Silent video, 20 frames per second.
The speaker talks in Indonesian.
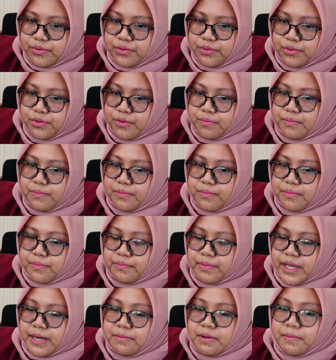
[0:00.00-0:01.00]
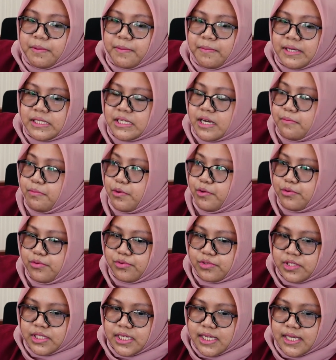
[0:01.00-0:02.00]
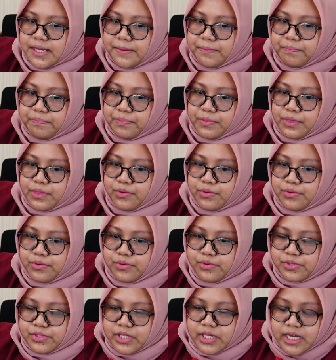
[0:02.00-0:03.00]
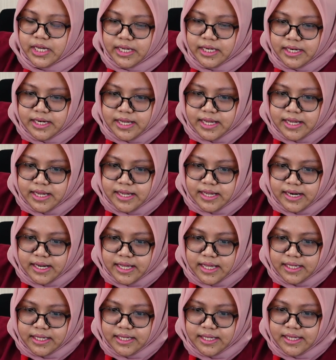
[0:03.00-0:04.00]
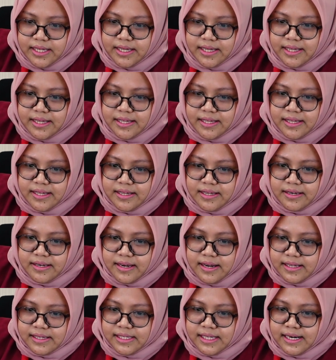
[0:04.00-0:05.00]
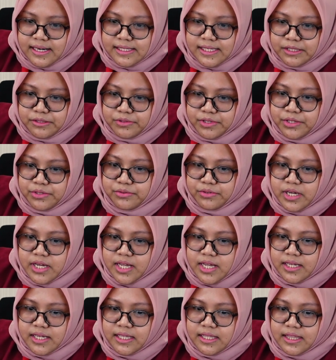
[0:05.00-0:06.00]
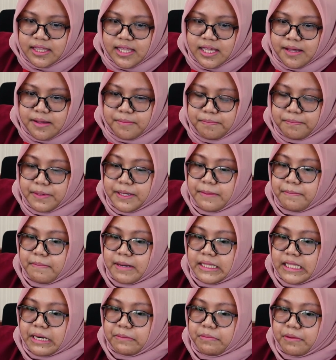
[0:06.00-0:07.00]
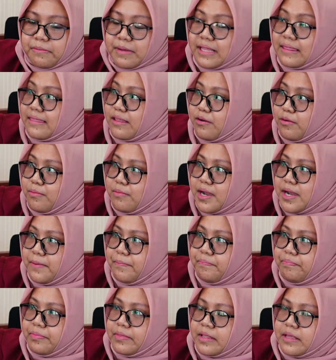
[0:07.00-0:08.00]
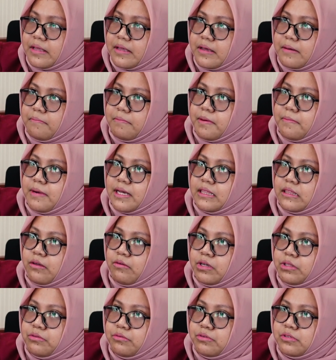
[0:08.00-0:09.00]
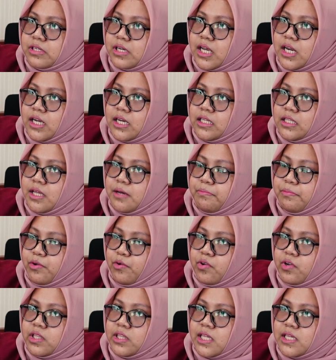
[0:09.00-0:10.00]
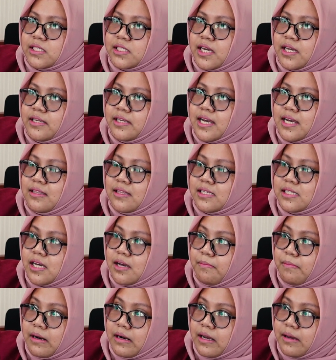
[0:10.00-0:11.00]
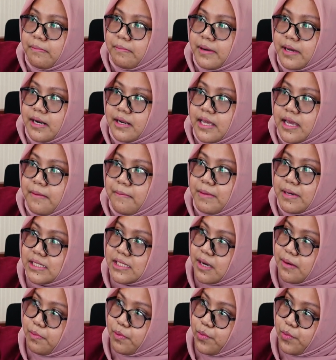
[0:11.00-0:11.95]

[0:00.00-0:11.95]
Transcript: untuk PNBP pasca produksi. Terus ada lagi Nah, salah satunya juga kita penempatan pemantau, Mbak. Pemantau itu sekarang kita prioritaskan di atas kapal-kapal yang pasca